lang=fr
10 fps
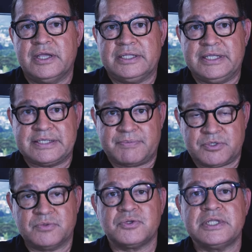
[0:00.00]
des
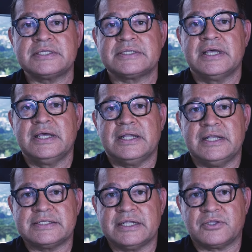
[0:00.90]
abstentionnistes
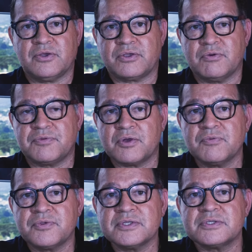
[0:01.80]
les électeurs qui ont fait
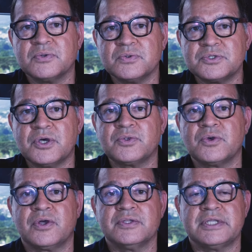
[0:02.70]
confiance aux autres
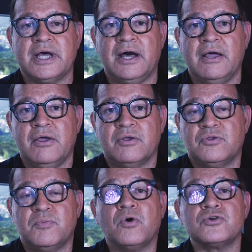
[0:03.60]
candidats
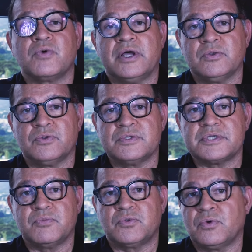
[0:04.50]
de me rejoindre au
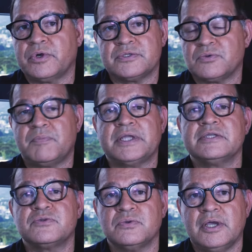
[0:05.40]
deuxième tour. Ils ne seront pas
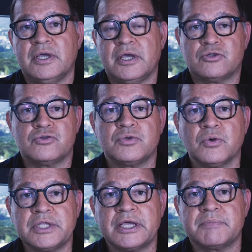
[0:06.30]
déçus. Et je suis
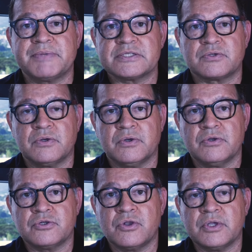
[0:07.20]
honnête parce que
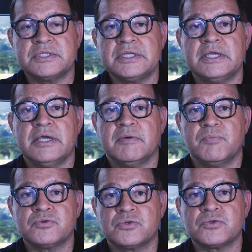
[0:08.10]
je leur dis,
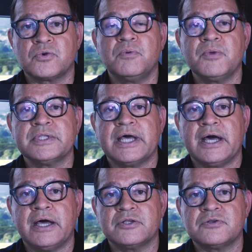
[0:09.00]
pour ce second
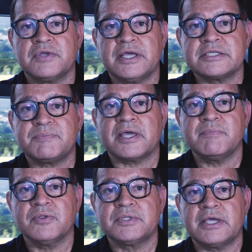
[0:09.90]
mandat, je vais
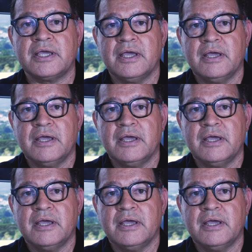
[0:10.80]
expérimenter